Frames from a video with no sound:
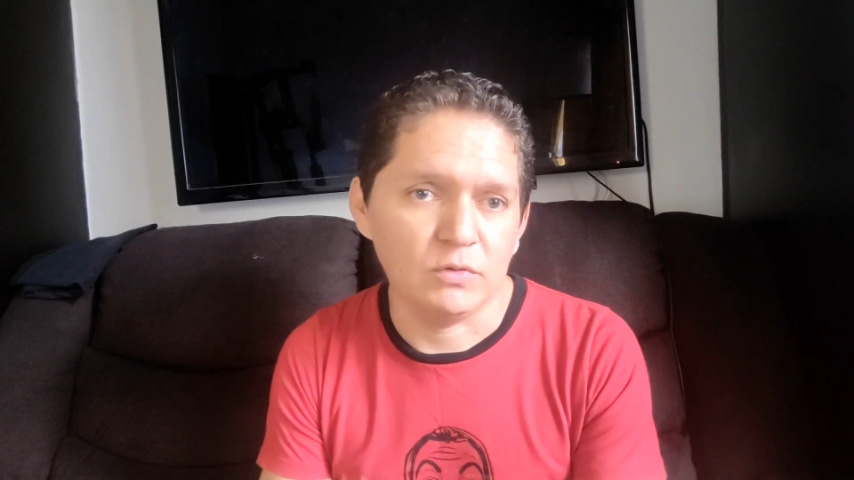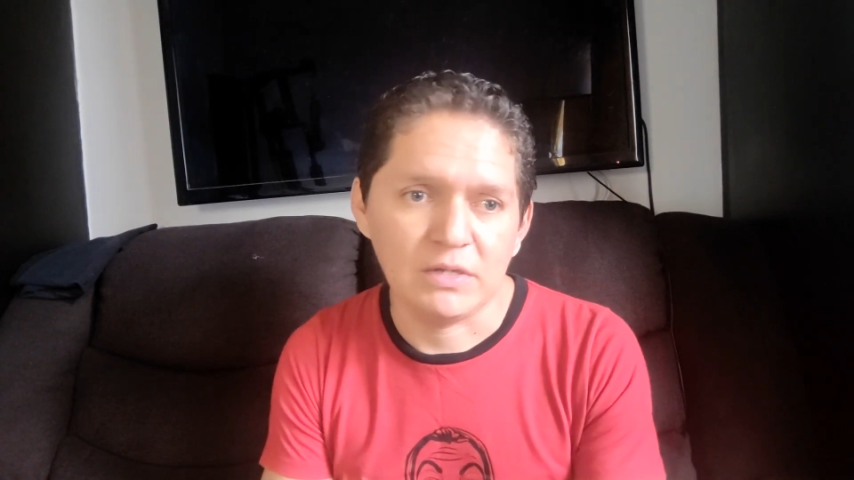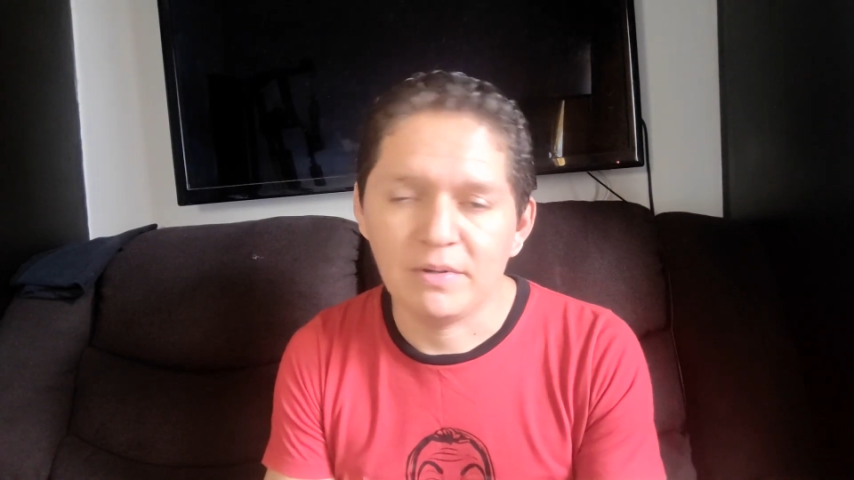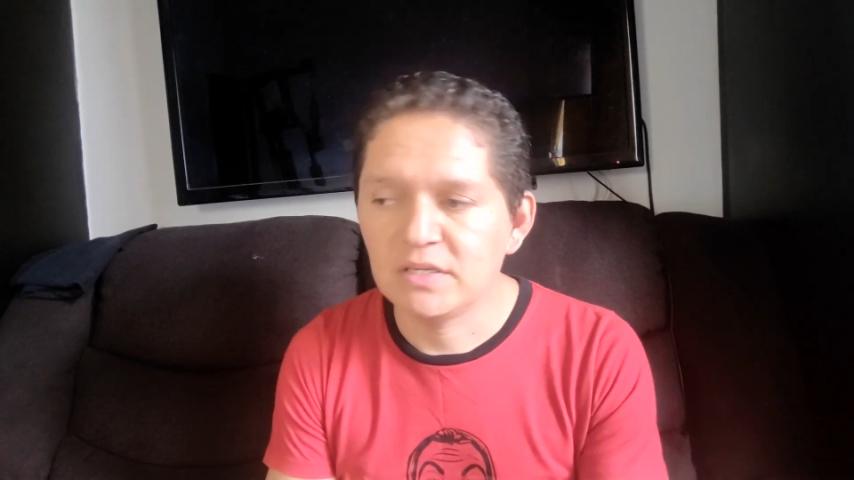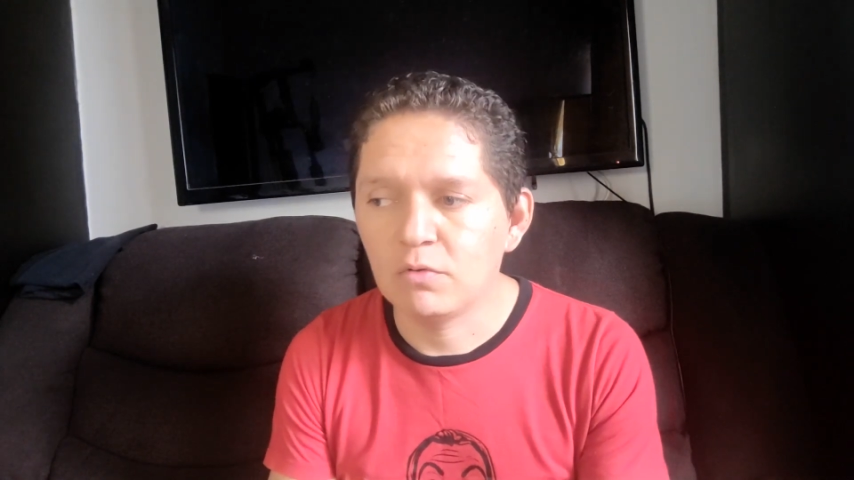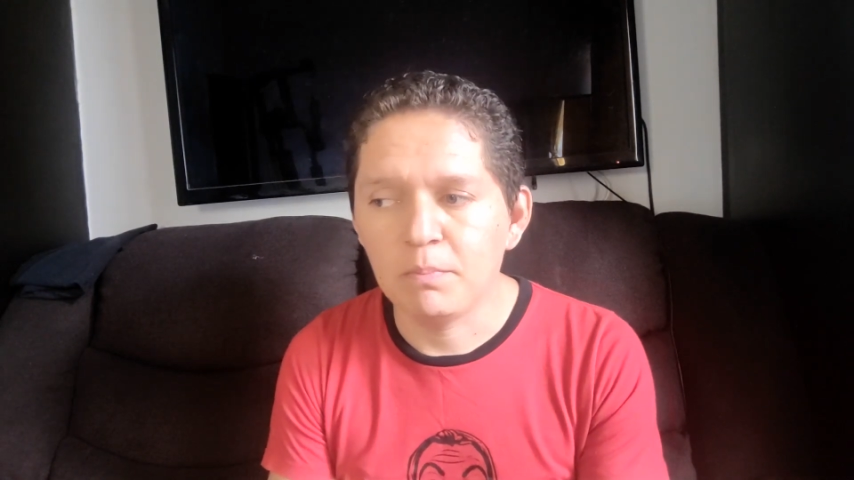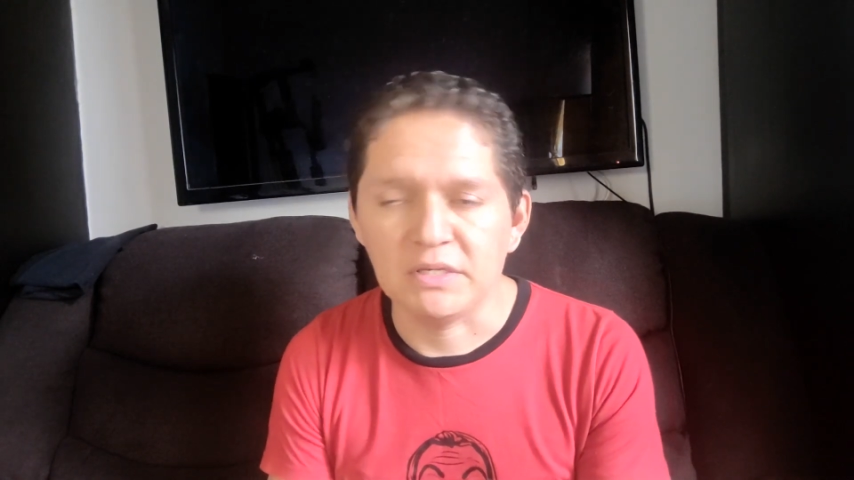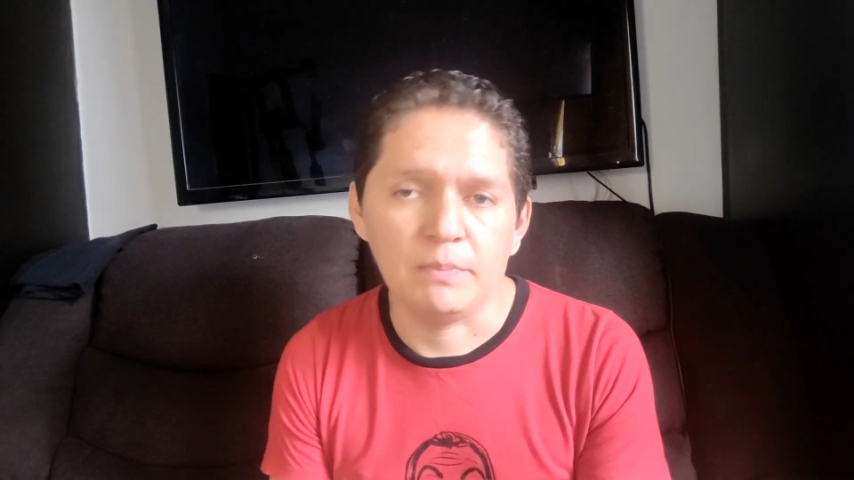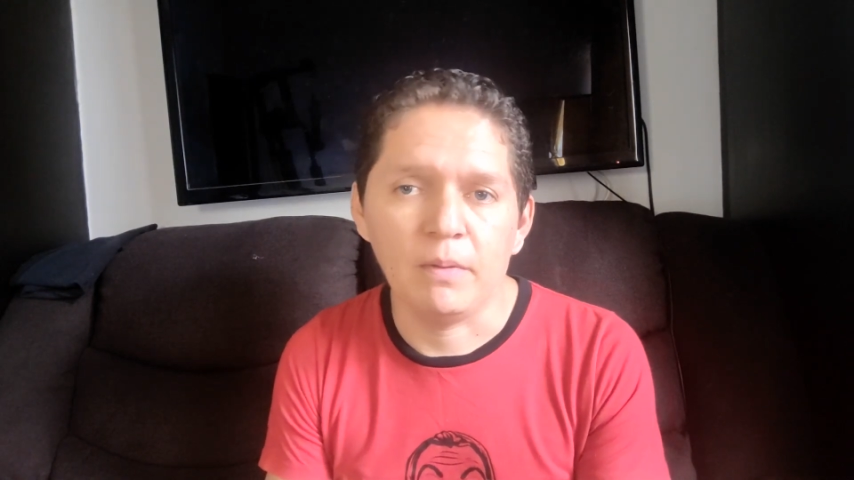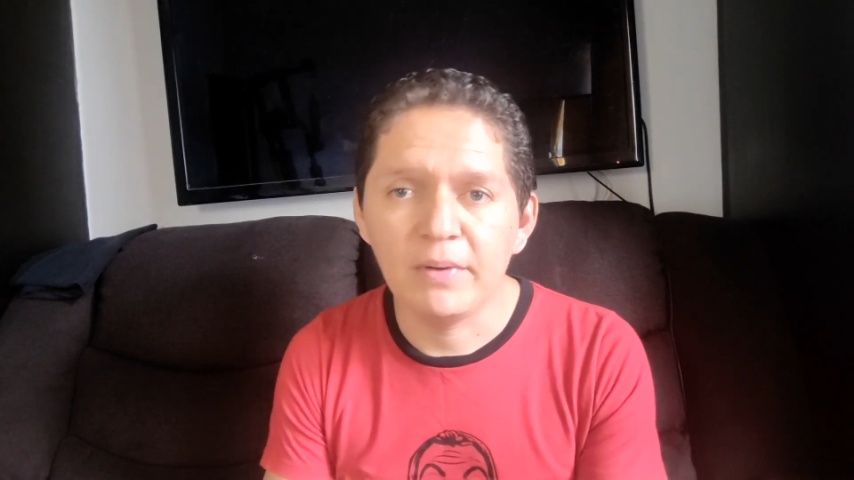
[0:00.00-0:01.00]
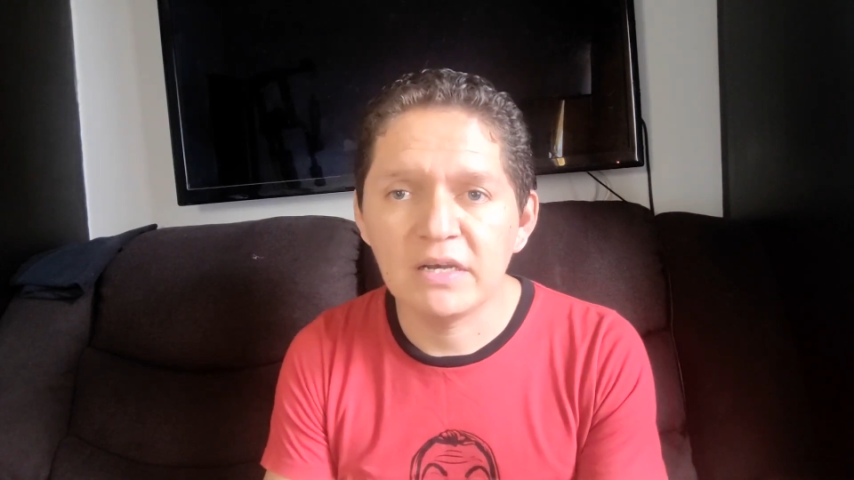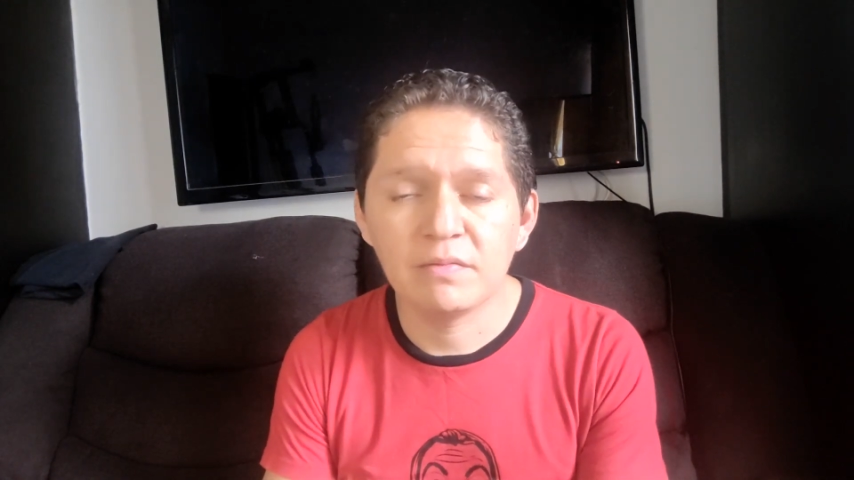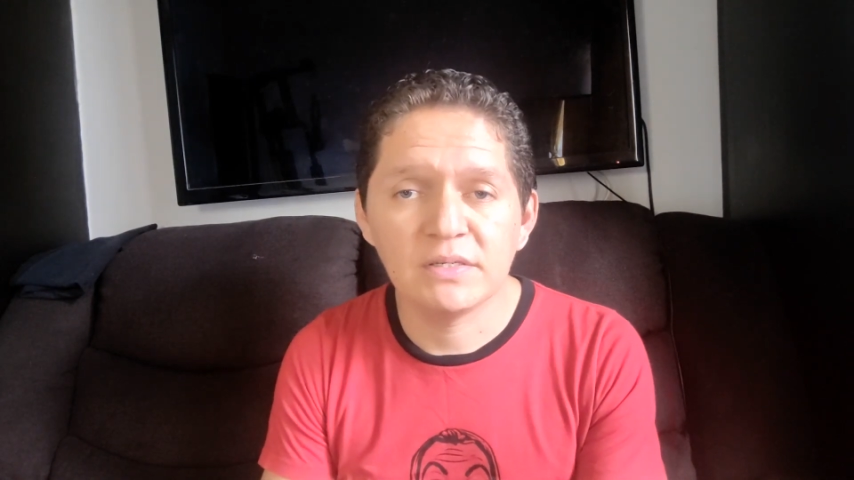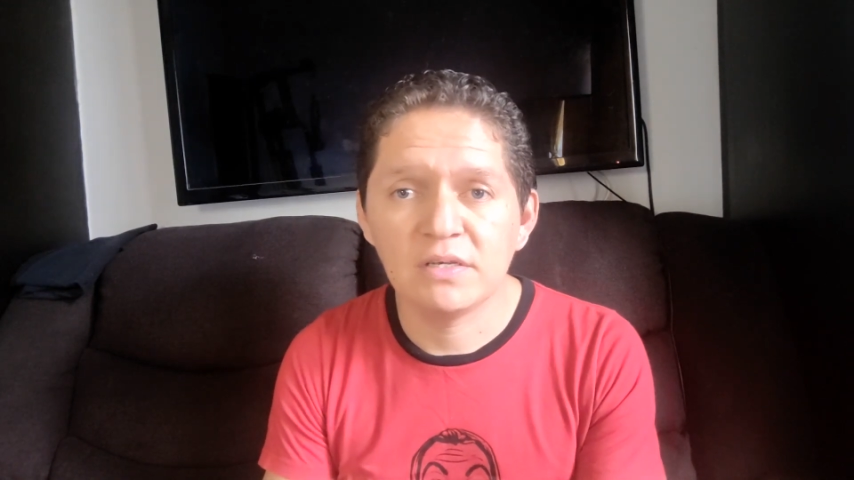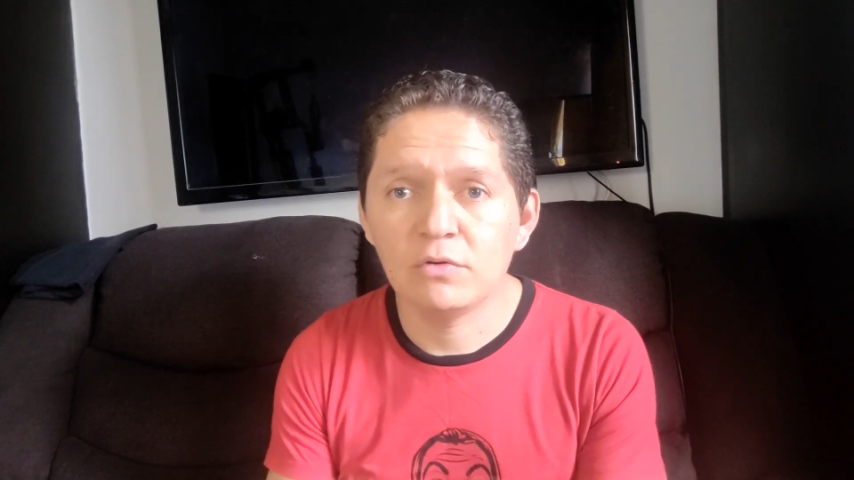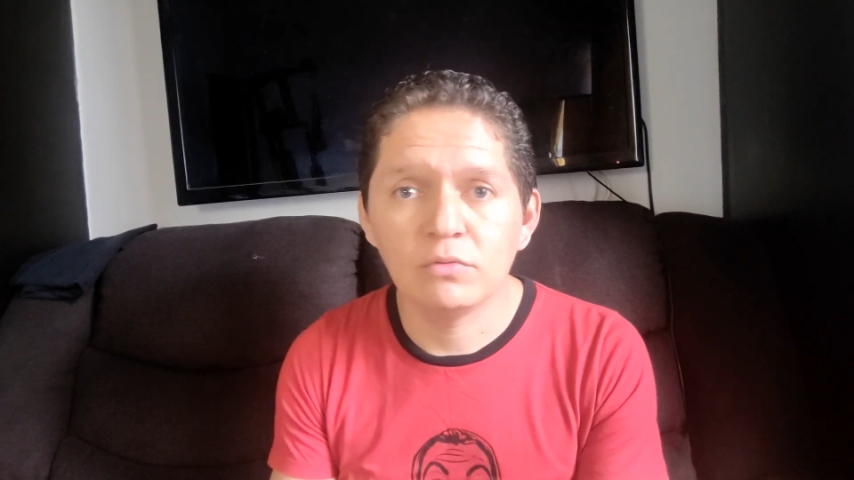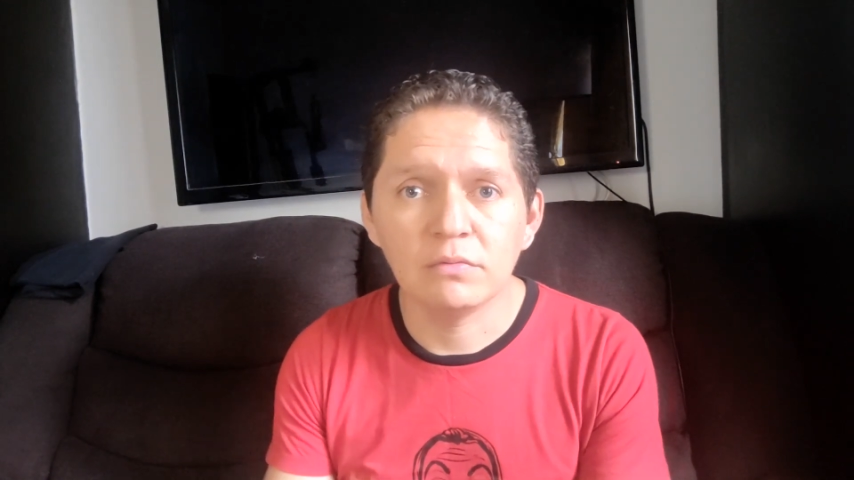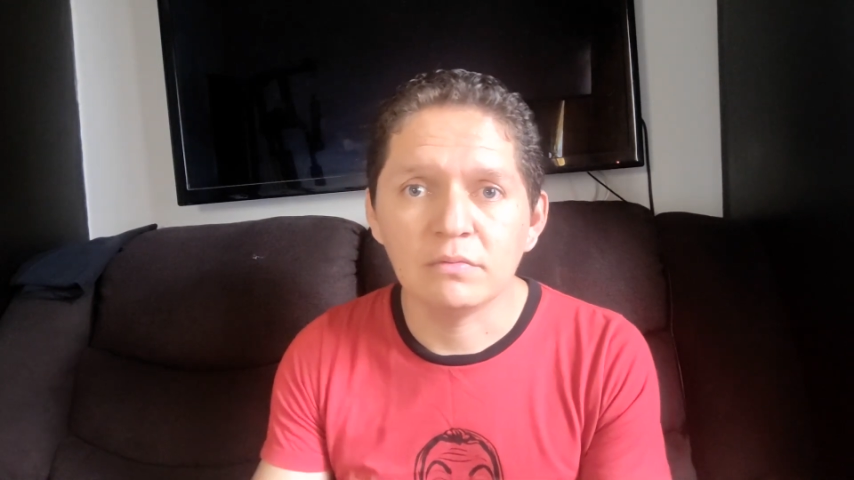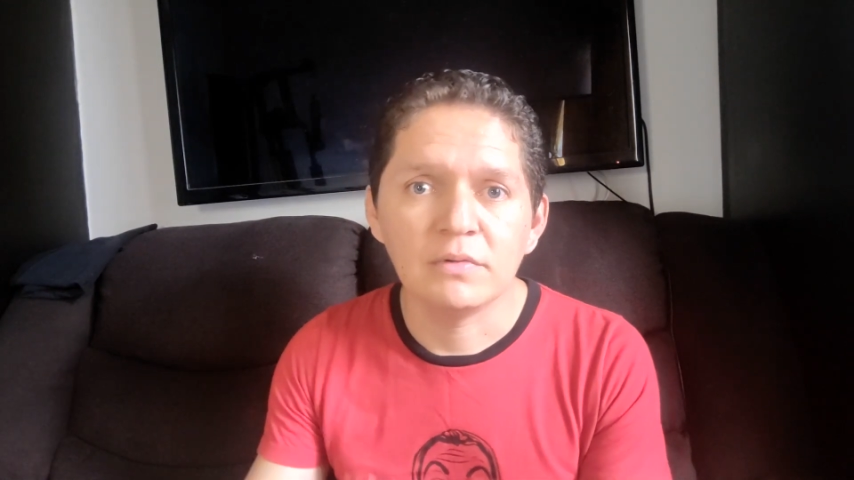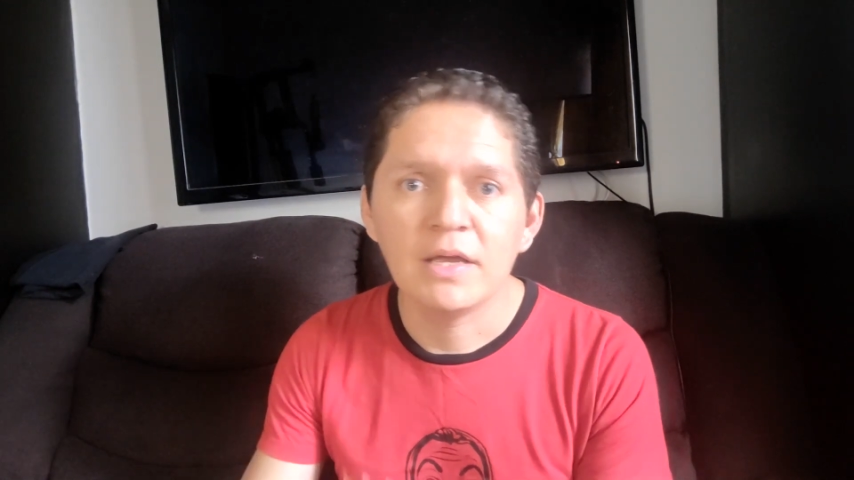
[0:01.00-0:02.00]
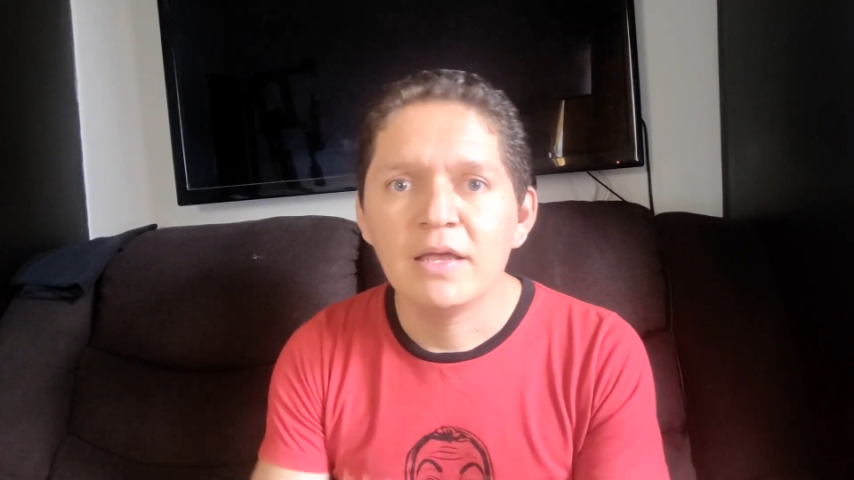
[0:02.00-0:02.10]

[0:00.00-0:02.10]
o sea va a ser un pisapapeles, va a ser un